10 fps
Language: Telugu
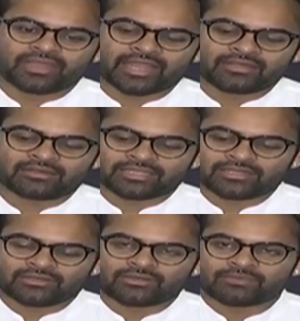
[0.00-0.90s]
అండ్
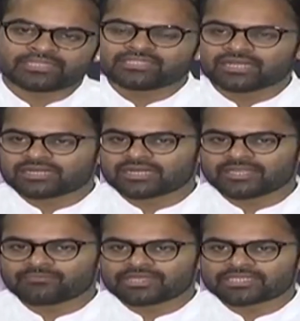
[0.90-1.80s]
దీంట్లో ఒక మంచి
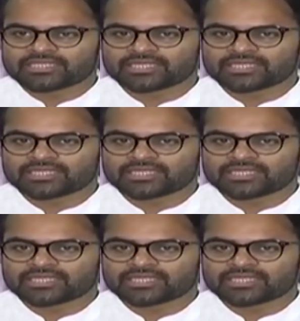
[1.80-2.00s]
అండర్లయింగ్ మెసేజ్